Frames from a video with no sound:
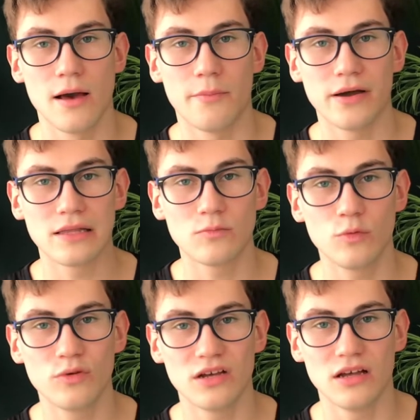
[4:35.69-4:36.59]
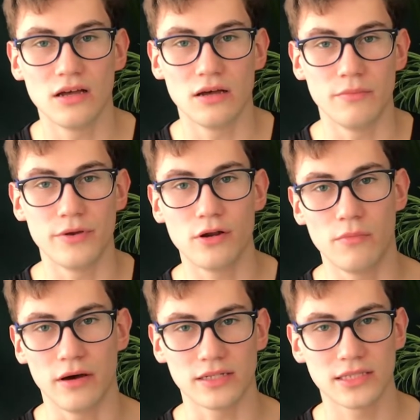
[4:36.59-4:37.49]
Поэтому мы
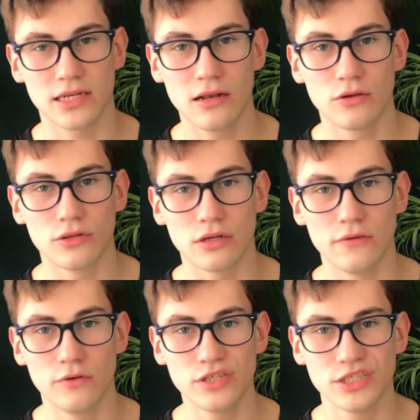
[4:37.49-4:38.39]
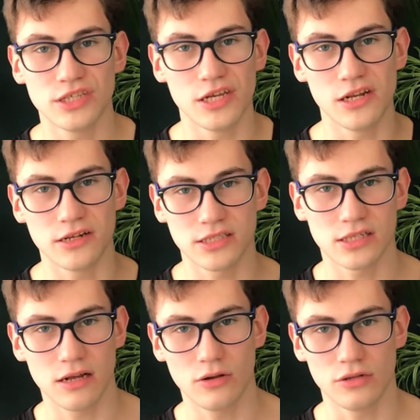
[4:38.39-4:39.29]
берем раскаленный гвоздь или
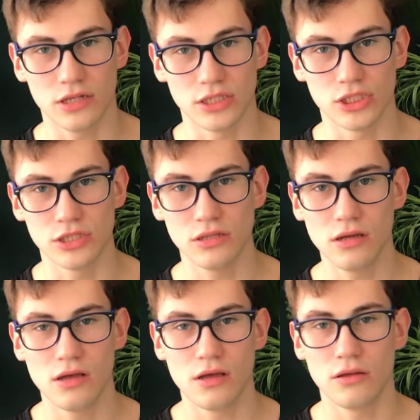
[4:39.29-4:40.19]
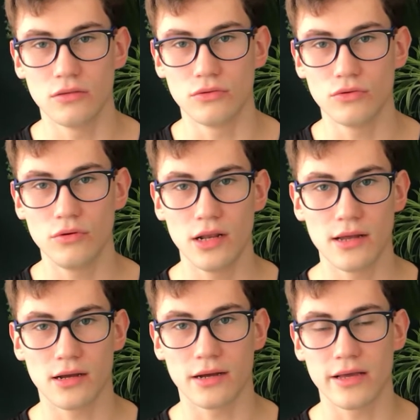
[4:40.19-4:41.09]
раскаленное шило, ну
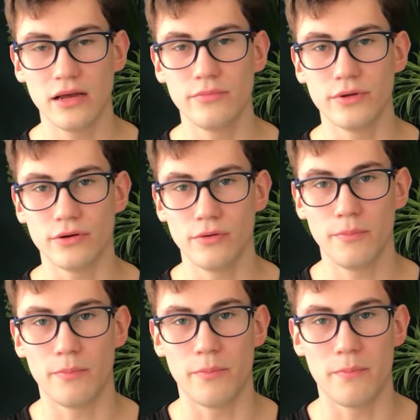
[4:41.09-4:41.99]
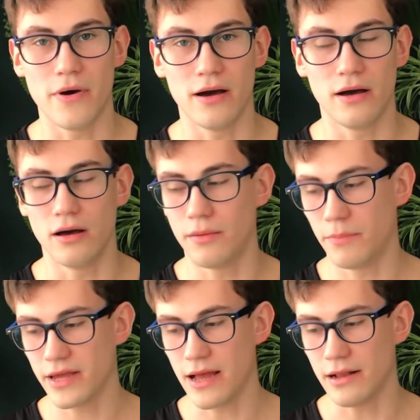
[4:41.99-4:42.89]
или, как я, берем э,
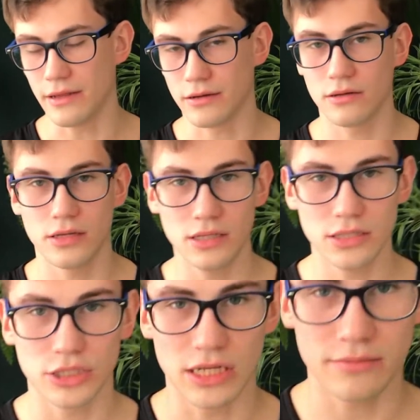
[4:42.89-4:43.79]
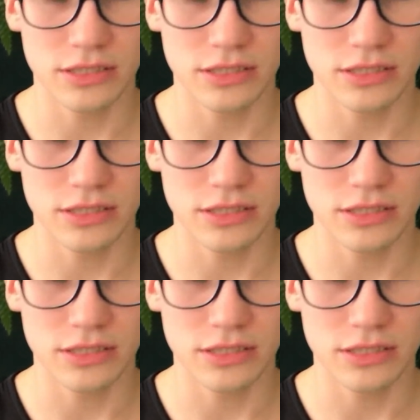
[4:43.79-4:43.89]
паяльник и начинаем